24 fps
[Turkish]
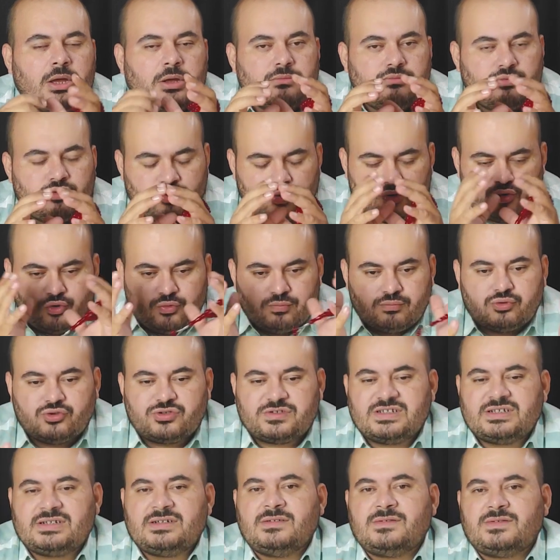Bütün bu
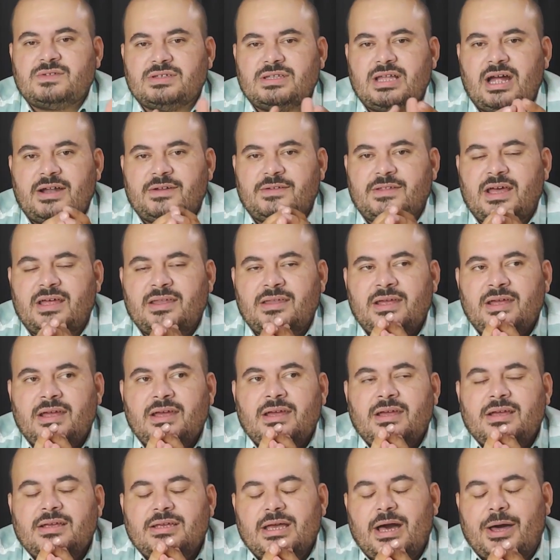sıkıntılardan
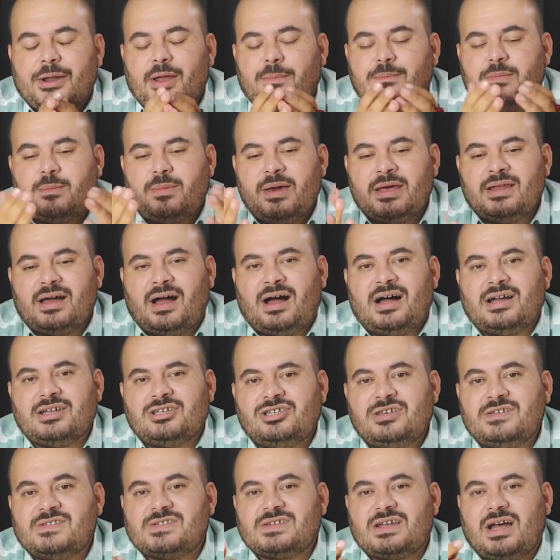Ya Rabbi ben
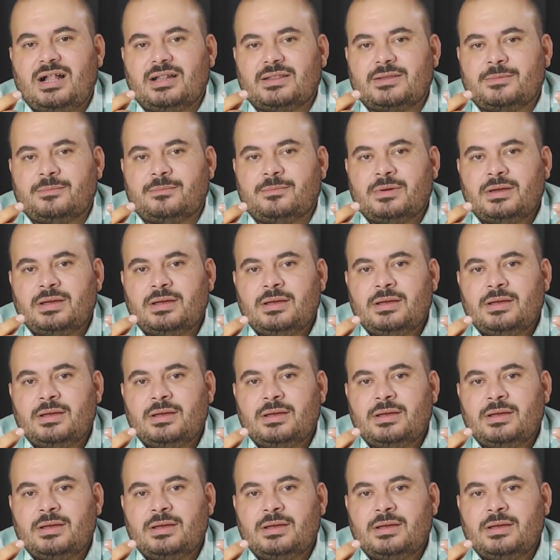aciz kaldım.